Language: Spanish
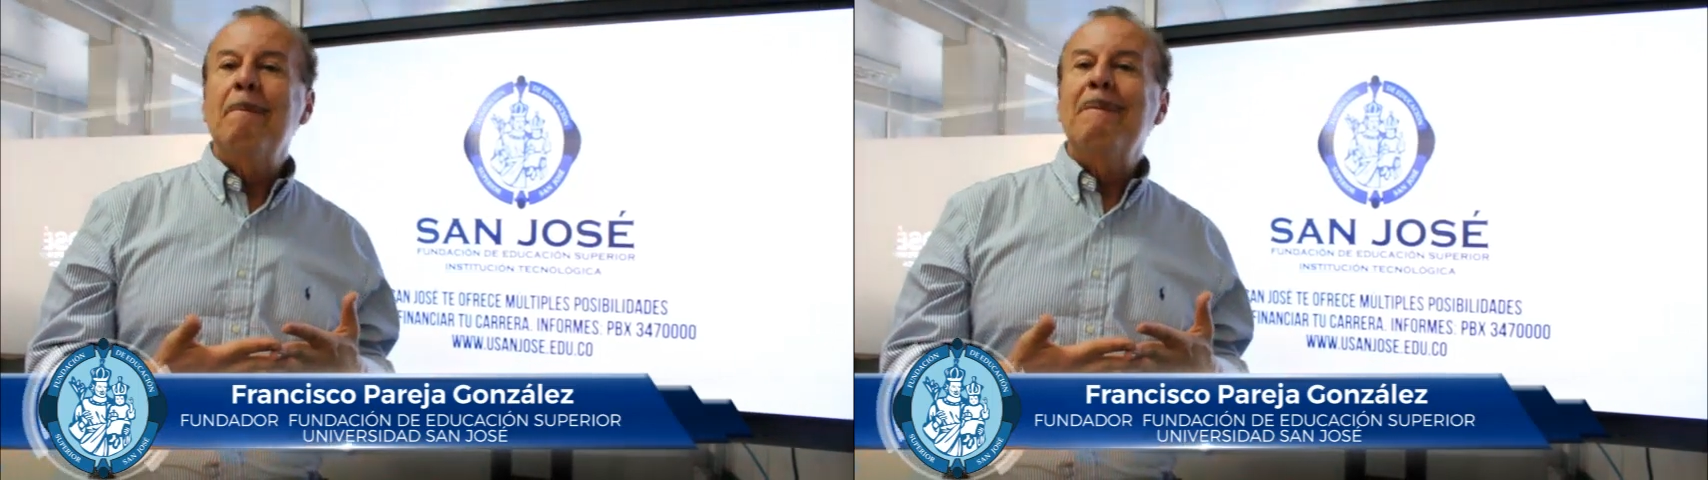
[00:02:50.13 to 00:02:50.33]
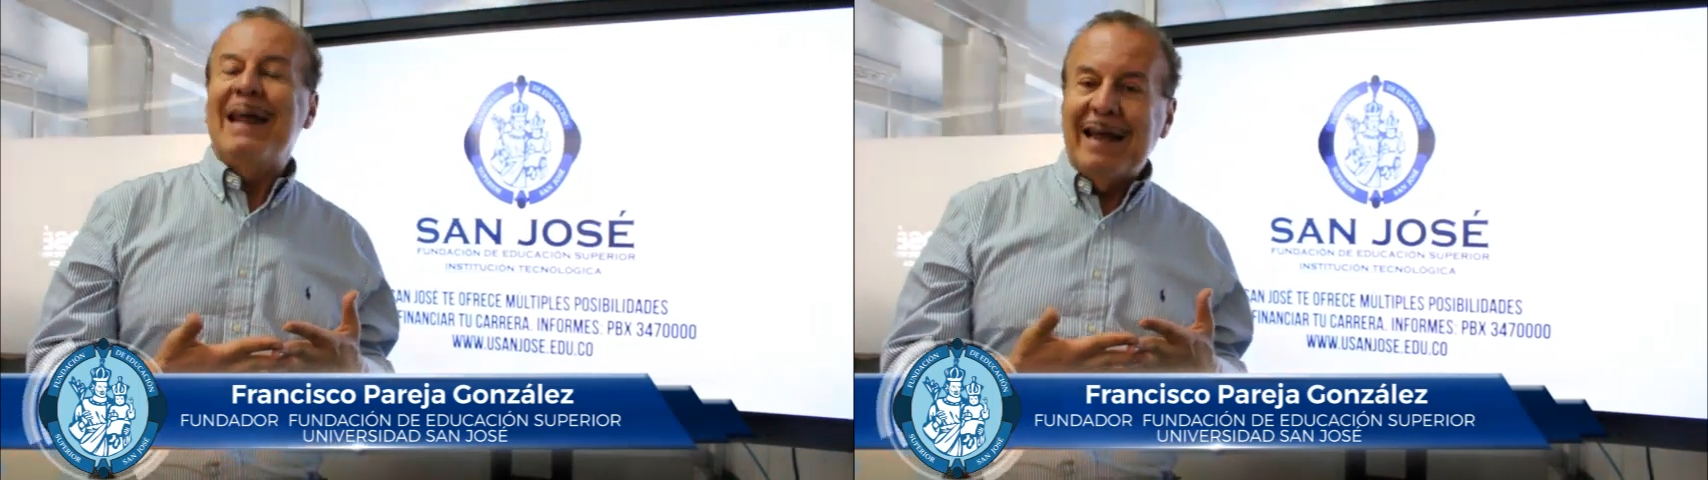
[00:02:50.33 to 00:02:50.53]

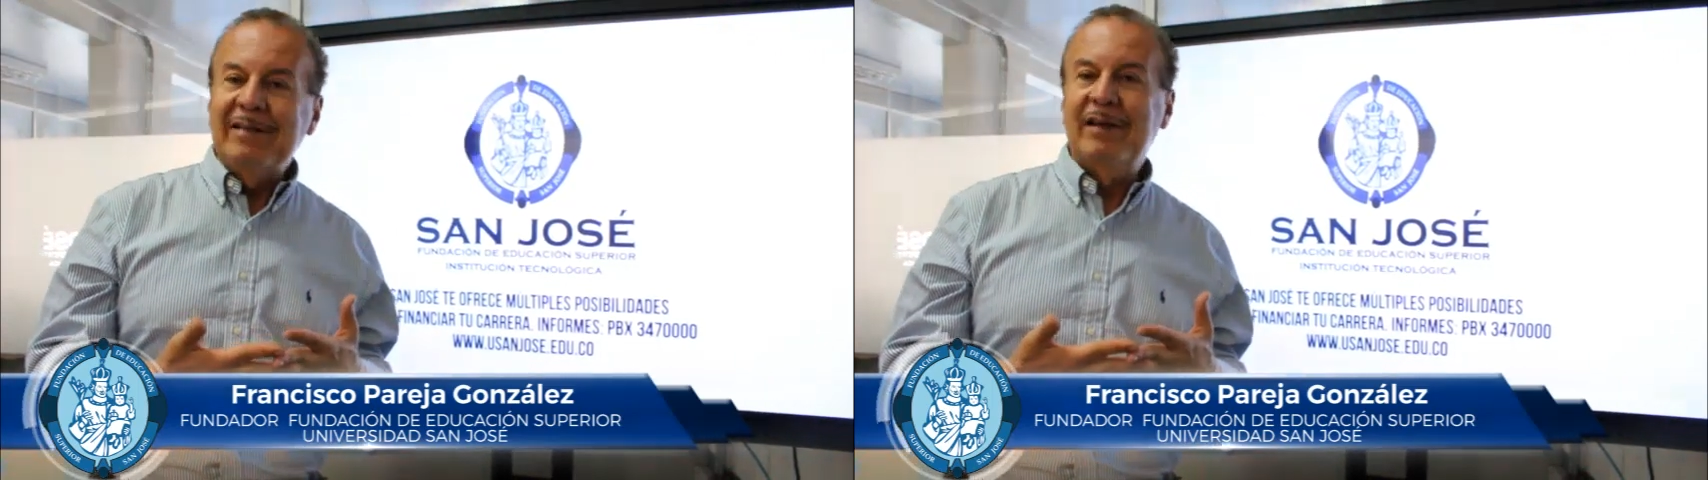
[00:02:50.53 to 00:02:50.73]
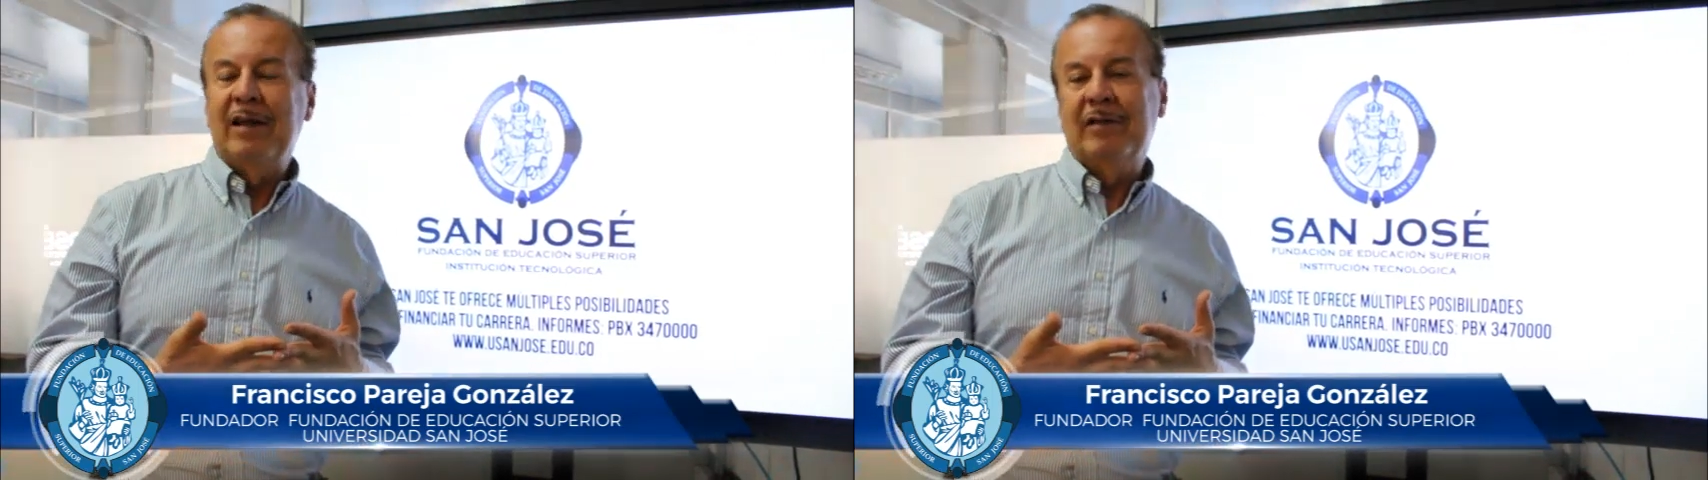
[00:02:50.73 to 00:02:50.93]

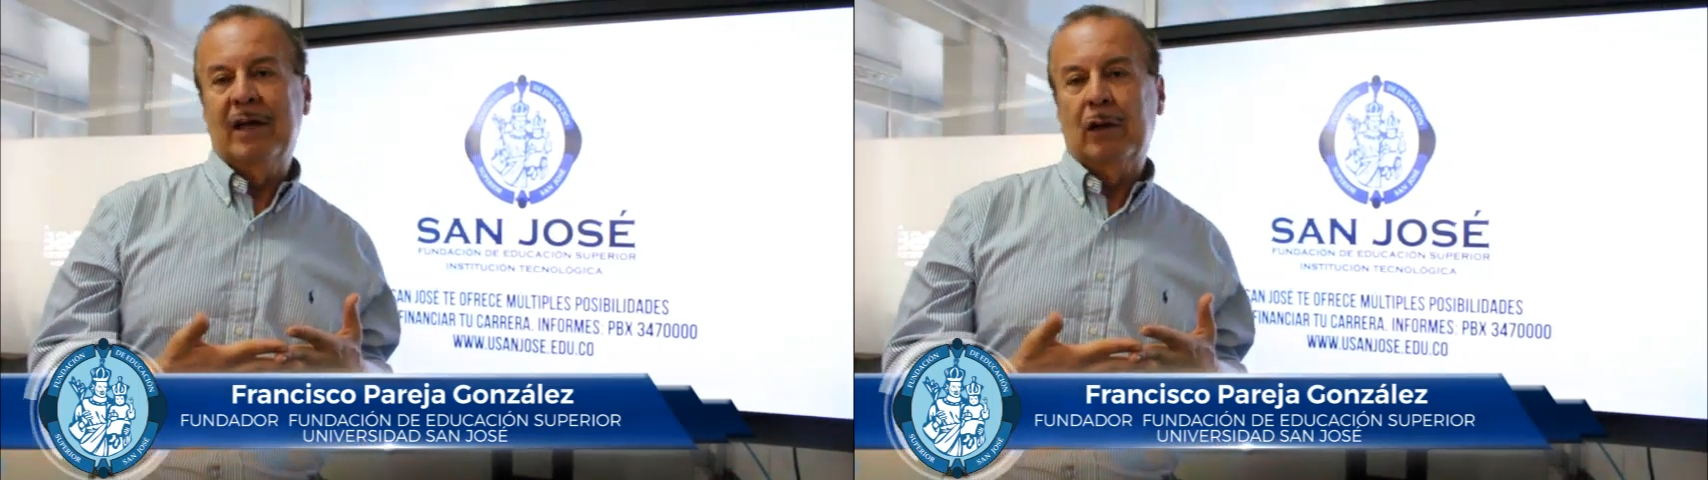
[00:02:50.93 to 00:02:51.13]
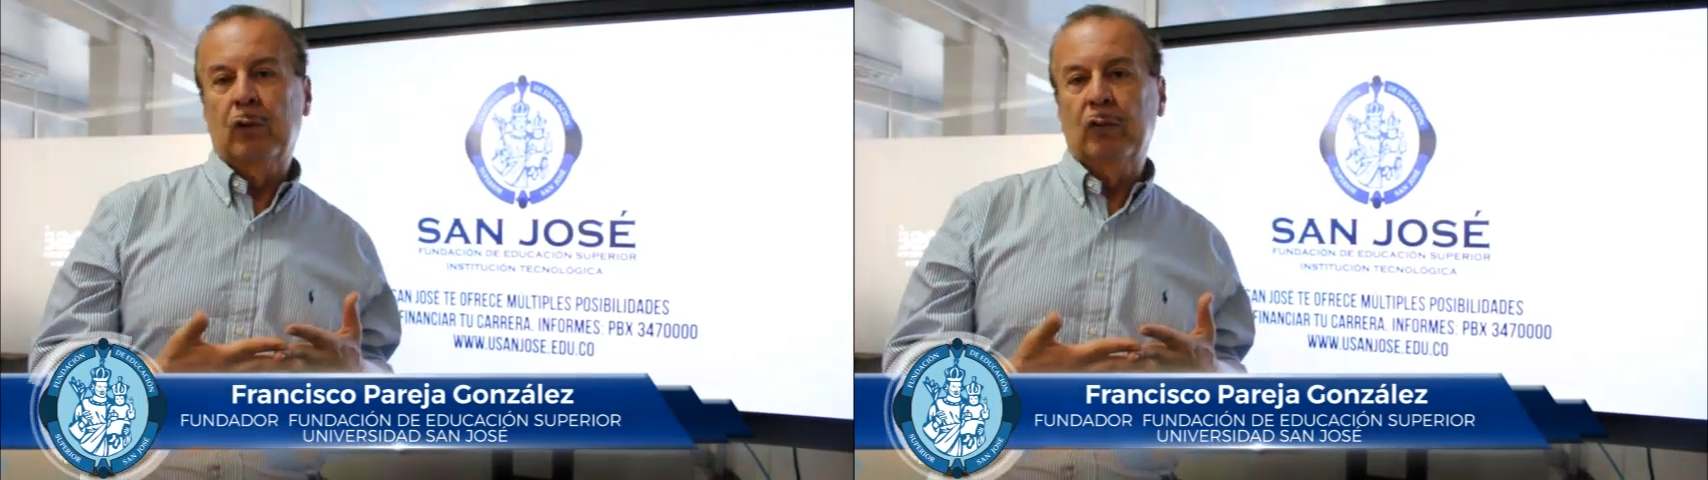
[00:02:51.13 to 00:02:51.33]
merecen
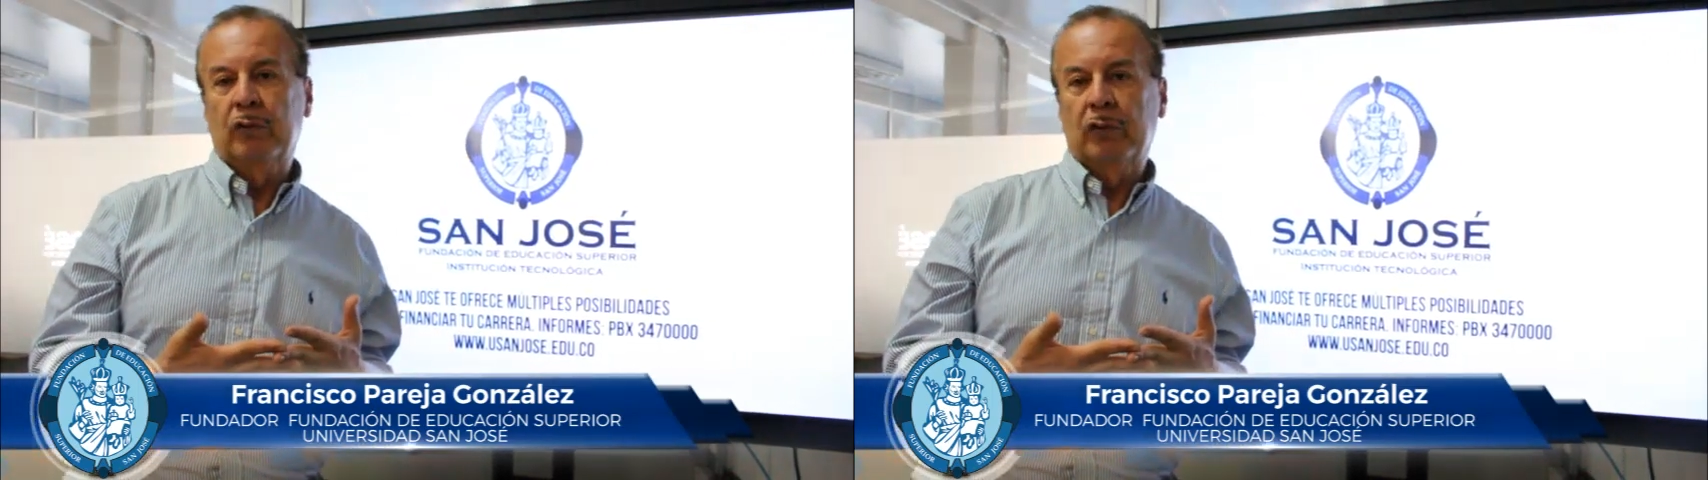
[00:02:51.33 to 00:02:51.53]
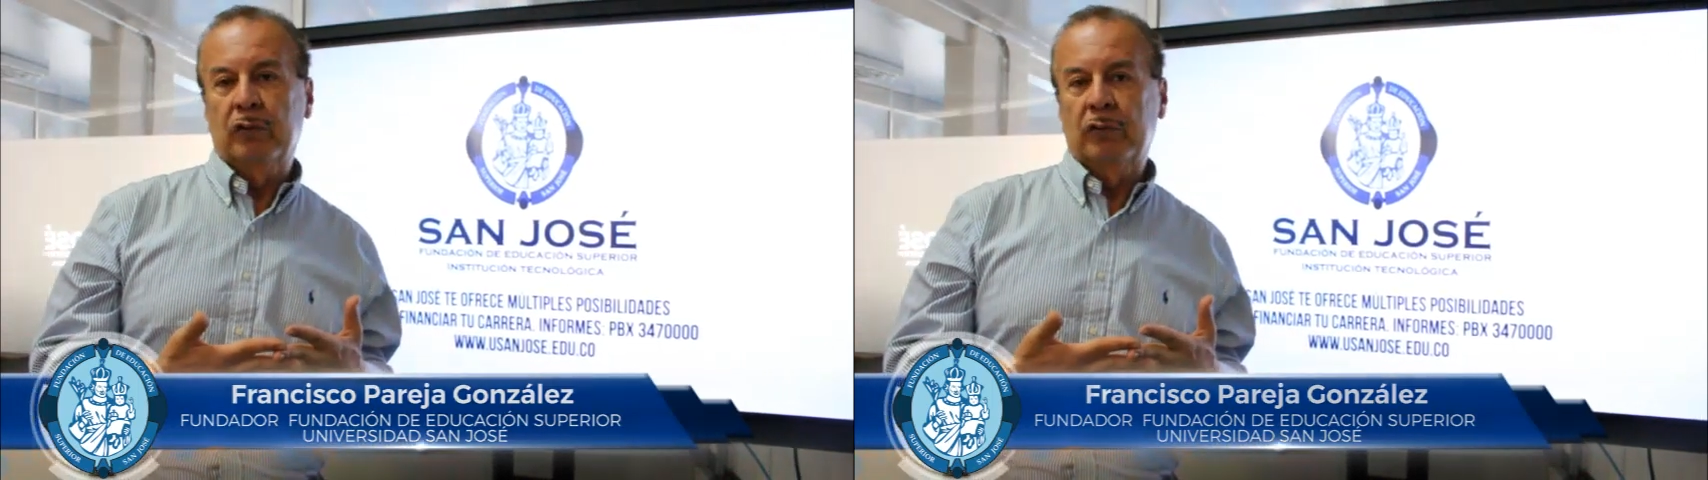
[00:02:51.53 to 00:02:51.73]
estar con
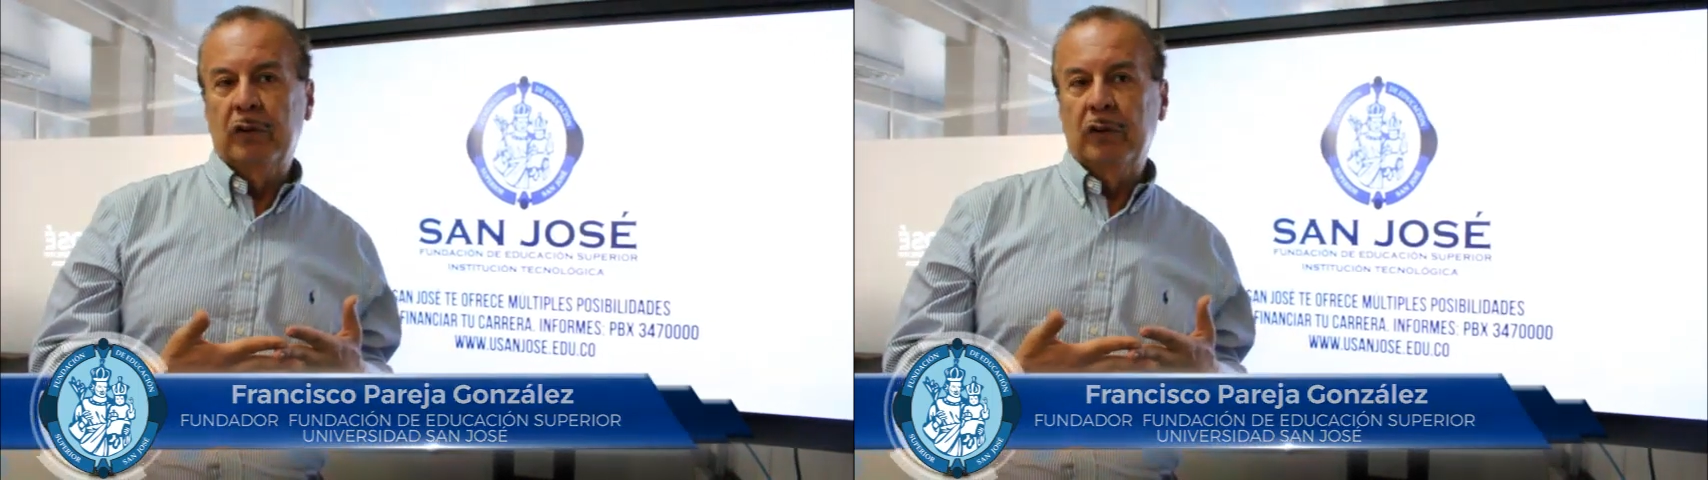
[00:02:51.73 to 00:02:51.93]
nosotros.